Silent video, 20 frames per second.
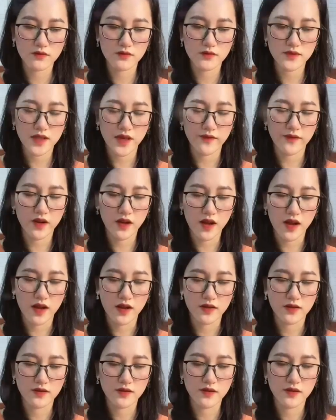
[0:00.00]
Dạ vâng
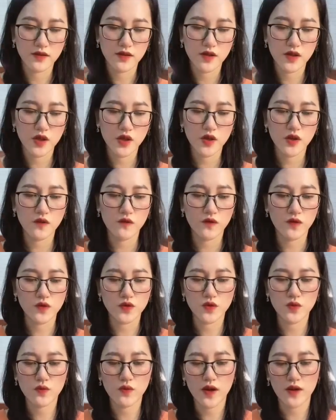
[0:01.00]
ạ Phù
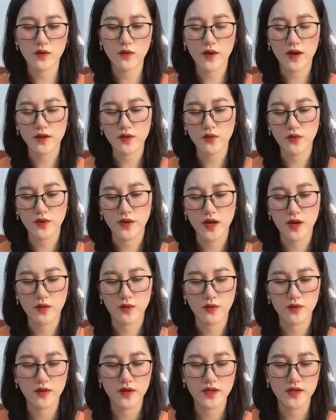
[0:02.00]
Dung ngoan ngoãn cúi
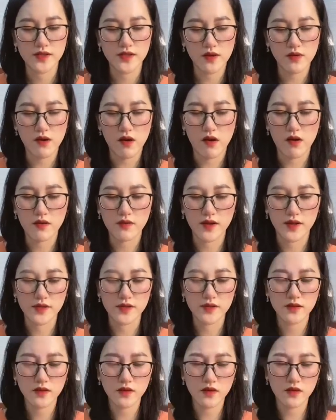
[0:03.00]
đầu sau đó đến
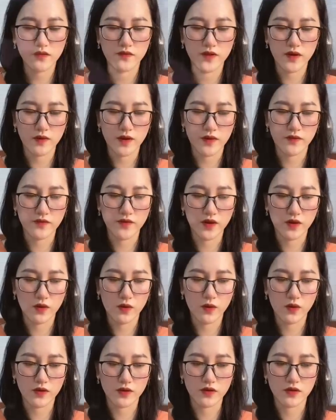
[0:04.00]
trước cửa phòng làm việc
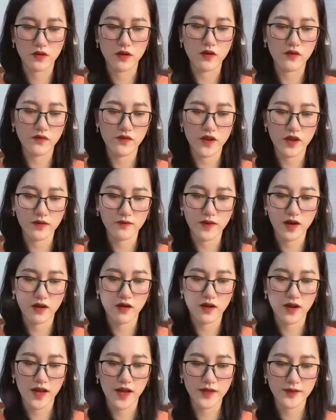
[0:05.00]
của từ ngưng viên mà
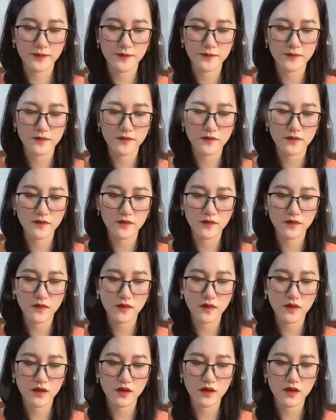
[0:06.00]
gọi anh
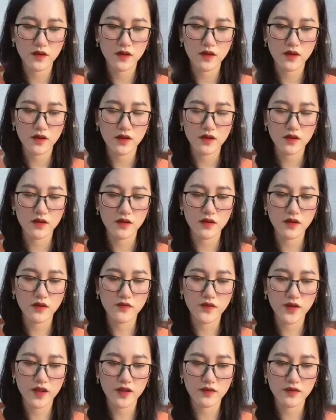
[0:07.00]
Ngưng
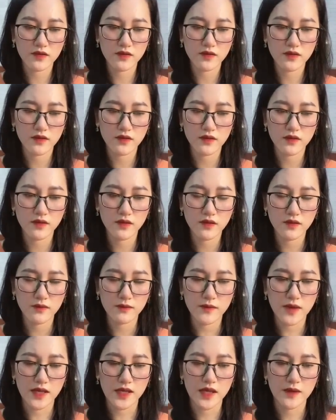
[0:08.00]
viên
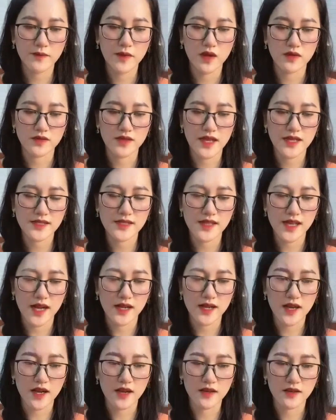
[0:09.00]
Bản Nam Bảo gian
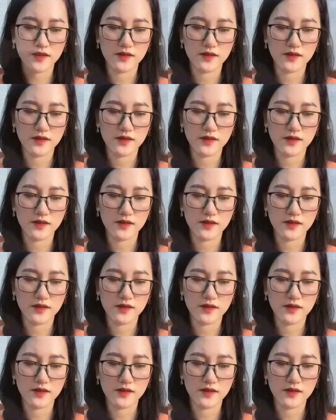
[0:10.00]
sáng ạ